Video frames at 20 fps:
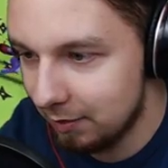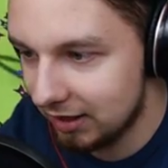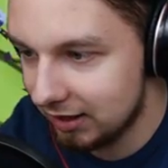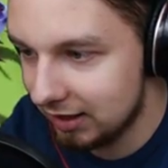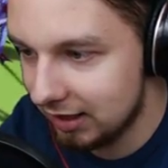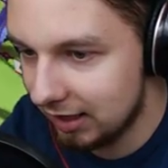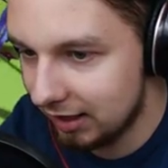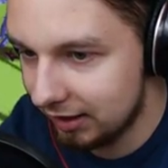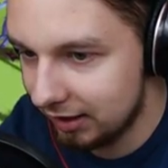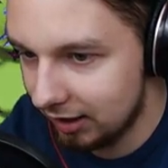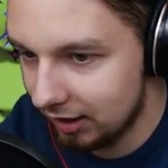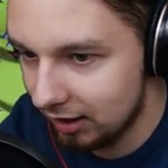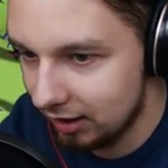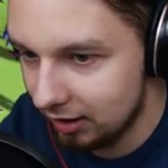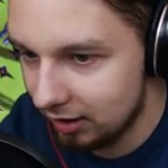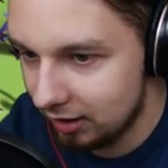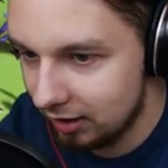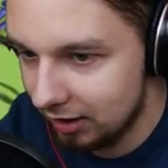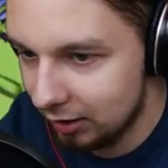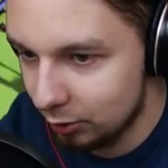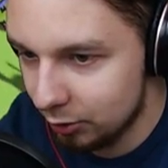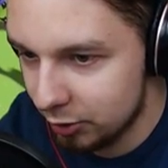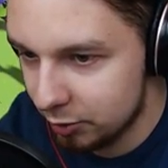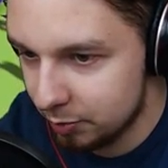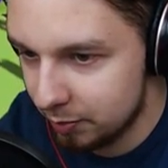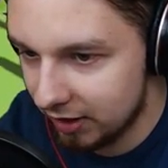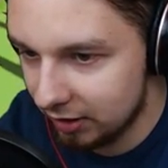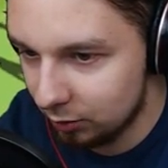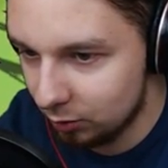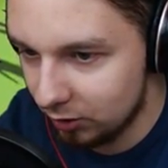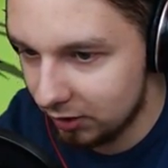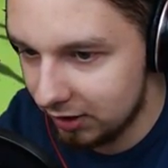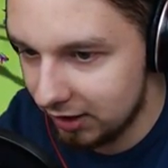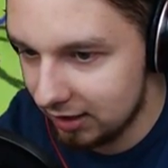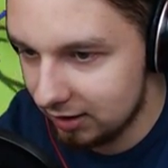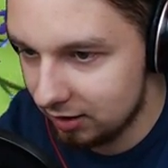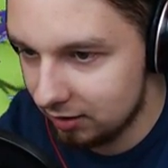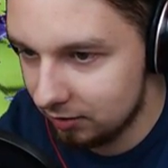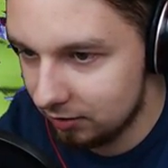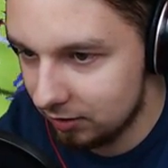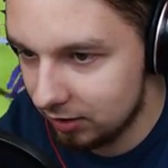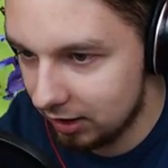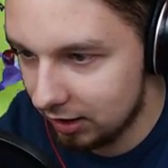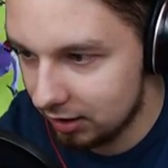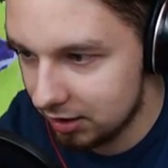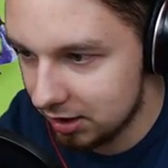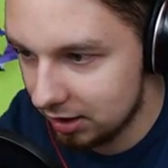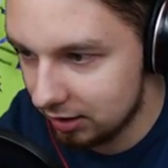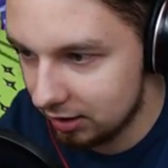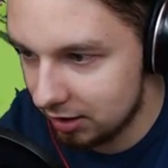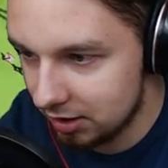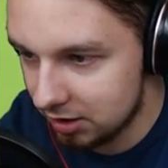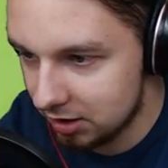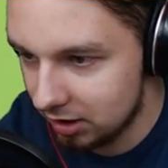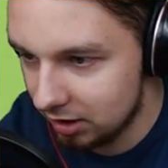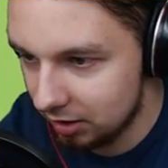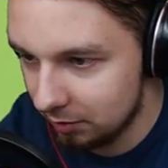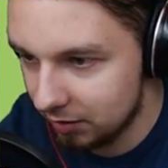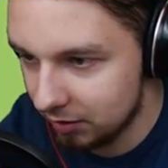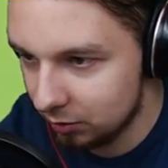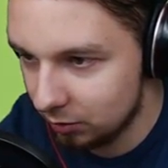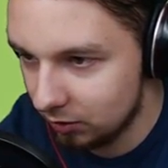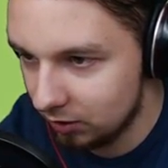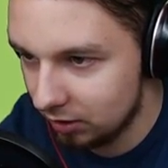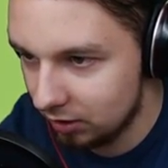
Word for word: dla niej. Ilu już padło? Jeden? Nie, żaden jeszcze nie padł.